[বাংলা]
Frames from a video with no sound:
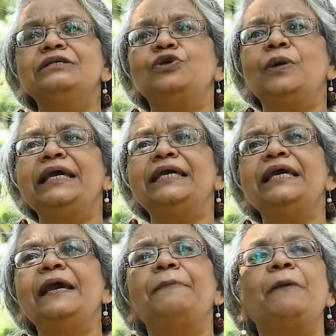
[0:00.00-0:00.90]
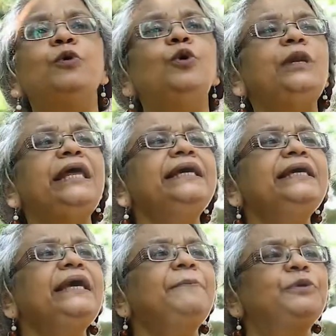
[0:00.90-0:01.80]
চলে গিয়ে বা ভুলে
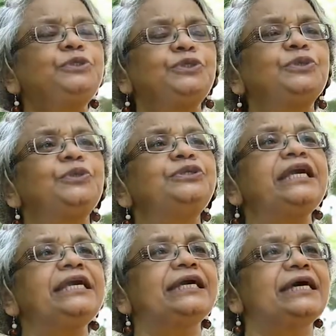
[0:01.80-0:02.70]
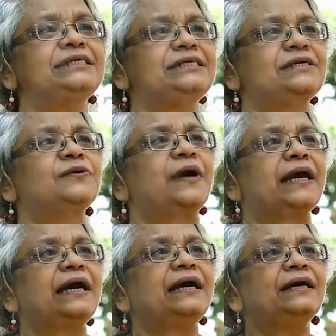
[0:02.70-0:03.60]
গিয়ে পর্যন্ত সেই কাজটি
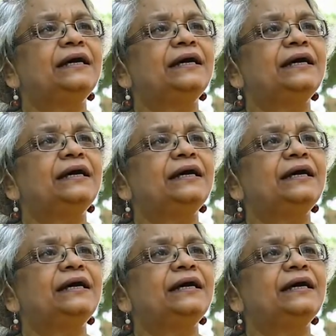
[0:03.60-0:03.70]
করা